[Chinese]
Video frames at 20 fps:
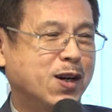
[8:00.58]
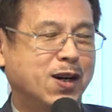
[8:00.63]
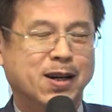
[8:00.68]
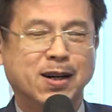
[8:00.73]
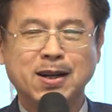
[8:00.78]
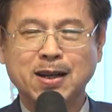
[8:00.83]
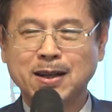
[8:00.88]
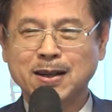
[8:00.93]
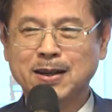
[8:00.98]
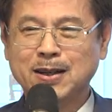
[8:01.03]
哈，
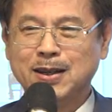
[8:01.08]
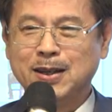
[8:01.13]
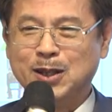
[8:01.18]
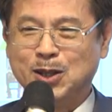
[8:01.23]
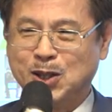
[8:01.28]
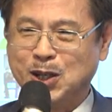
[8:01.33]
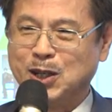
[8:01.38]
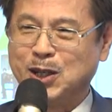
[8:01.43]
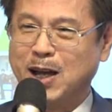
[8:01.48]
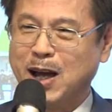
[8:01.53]
一
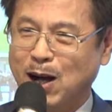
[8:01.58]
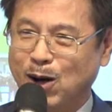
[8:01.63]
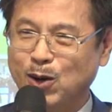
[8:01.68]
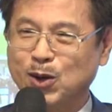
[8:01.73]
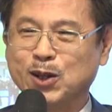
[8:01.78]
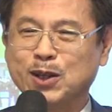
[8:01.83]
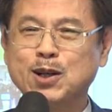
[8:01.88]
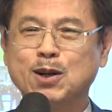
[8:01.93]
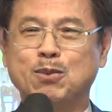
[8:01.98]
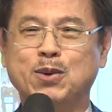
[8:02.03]
定要
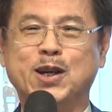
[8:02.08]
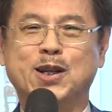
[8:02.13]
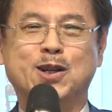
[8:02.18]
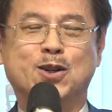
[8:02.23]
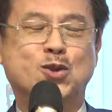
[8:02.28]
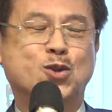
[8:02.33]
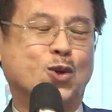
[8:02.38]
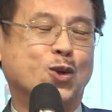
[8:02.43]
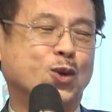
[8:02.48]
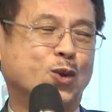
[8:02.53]
有特别的
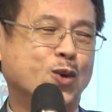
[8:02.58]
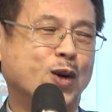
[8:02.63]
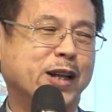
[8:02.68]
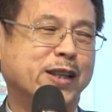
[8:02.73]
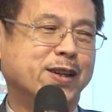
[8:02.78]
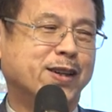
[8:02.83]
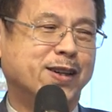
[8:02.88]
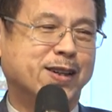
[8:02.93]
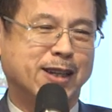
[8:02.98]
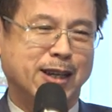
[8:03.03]
手段
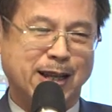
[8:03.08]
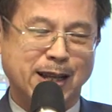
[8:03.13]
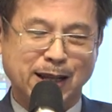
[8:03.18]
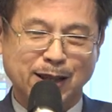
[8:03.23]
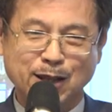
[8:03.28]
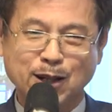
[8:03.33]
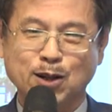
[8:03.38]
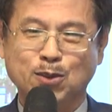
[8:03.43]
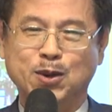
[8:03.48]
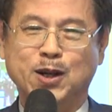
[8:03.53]
哈，给他
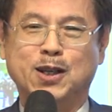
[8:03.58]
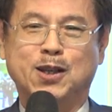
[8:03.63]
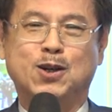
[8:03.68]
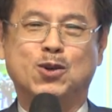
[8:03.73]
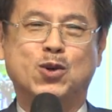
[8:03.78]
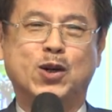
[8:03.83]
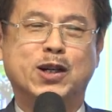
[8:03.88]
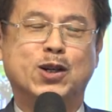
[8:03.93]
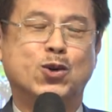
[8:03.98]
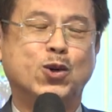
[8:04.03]
特别的
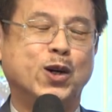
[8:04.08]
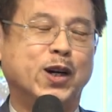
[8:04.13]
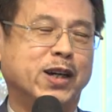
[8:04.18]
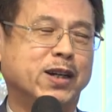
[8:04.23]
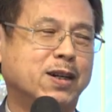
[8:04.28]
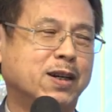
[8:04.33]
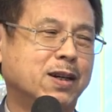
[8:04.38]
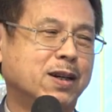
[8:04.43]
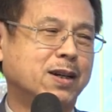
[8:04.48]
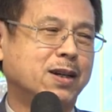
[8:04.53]
回馈，
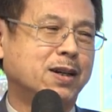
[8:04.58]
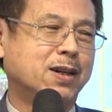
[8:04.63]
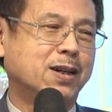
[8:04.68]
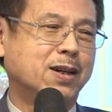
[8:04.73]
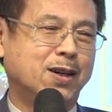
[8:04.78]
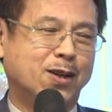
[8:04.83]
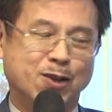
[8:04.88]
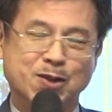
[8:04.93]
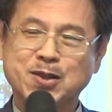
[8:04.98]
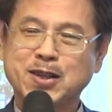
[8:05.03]

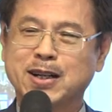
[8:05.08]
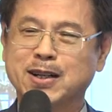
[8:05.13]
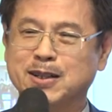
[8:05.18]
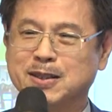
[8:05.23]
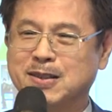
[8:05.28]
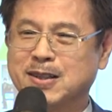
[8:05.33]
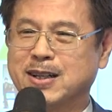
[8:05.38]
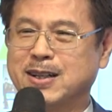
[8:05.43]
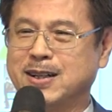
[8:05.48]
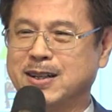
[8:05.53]
哦，这个
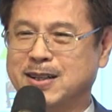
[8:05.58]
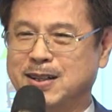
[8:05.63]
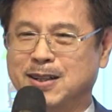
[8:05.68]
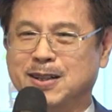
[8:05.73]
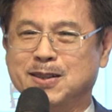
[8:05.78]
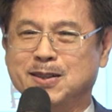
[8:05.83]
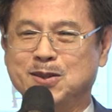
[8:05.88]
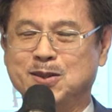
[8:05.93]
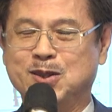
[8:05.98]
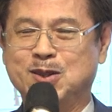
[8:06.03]
这个可
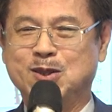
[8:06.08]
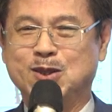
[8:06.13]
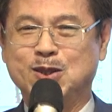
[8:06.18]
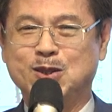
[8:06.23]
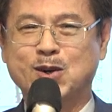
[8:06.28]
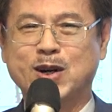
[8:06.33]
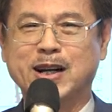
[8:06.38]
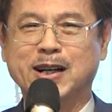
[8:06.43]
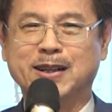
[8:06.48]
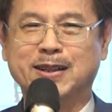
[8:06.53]
能
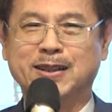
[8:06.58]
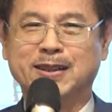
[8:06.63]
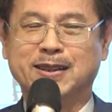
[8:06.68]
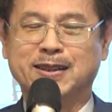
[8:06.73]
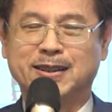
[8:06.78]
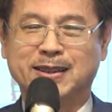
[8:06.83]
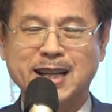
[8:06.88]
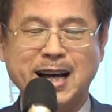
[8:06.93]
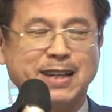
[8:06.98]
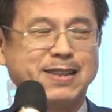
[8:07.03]
希
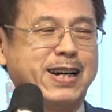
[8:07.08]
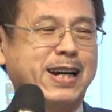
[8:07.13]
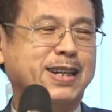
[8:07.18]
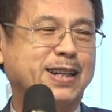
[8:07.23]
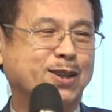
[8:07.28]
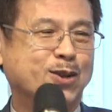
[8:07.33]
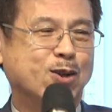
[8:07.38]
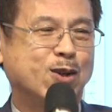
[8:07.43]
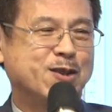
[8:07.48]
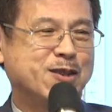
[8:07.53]
望大家
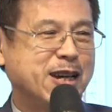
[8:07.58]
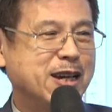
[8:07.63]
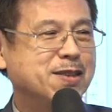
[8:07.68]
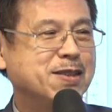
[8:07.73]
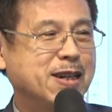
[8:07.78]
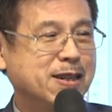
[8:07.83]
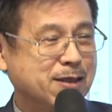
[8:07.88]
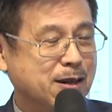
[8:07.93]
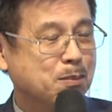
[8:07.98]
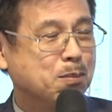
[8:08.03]
能够再
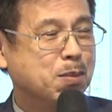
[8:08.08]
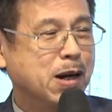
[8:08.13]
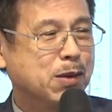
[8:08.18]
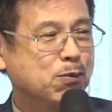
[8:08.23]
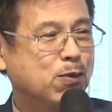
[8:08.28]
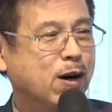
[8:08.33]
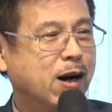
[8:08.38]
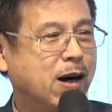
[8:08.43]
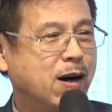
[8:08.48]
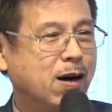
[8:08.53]
想想办
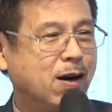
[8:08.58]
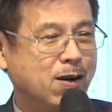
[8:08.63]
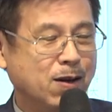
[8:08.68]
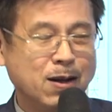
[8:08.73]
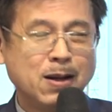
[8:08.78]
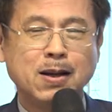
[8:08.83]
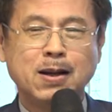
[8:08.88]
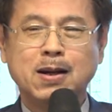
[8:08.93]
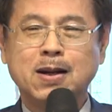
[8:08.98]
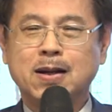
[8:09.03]
法啊，
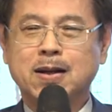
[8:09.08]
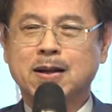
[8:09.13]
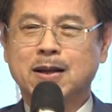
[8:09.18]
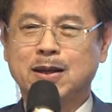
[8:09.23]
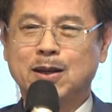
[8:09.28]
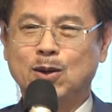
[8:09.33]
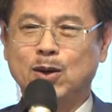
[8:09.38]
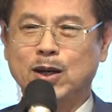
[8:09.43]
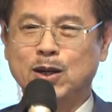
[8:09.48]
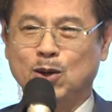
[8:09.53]

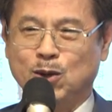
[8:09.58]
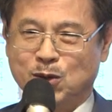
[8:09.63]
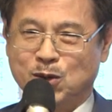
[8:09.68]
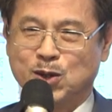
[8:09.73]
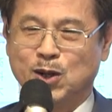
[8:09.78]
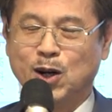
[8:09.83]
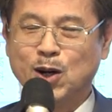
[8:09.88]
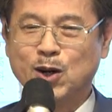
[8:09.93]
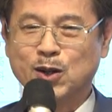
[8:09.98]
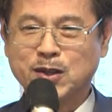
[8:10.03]
因为有
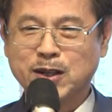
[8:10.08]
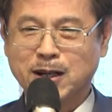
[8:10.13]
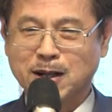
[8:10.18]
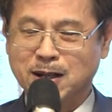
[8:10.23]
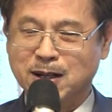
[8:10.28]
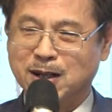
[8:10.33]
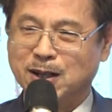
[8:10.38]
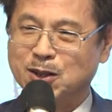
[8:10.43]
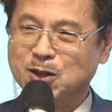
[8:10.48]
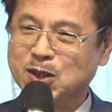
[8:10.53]
时候这个
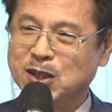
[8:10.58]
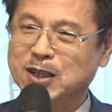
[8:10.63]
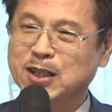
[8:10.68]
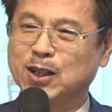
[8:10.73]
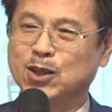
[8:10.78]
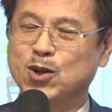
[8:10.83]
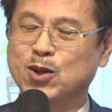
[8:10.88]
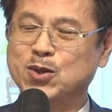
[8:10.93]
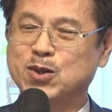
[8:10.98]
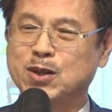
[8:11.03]
核心
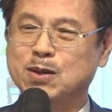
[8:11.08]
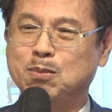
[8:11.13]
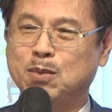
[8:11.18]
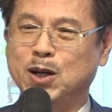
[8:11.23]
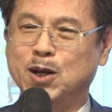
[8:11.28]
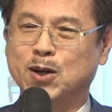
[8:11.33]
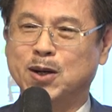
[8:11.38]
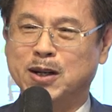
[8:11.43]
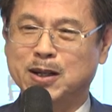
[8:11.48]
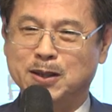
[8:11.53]
的东西没
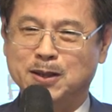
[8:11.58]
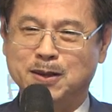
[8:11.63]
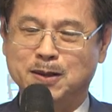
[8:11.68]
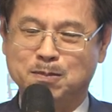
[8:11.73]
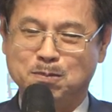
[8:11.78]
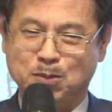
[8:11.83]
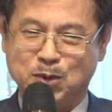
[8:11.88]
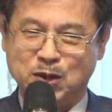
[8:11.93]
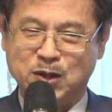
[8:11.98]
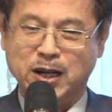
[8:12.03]
有
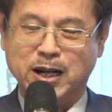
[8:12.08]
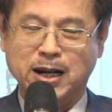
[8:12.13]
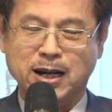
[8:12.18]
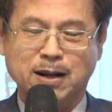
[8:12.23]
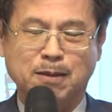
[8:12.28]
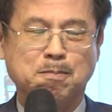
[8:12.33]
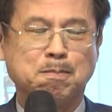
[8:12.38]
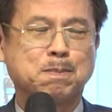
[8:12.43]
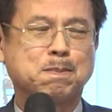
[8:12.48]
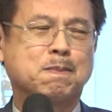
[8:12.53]
很比较，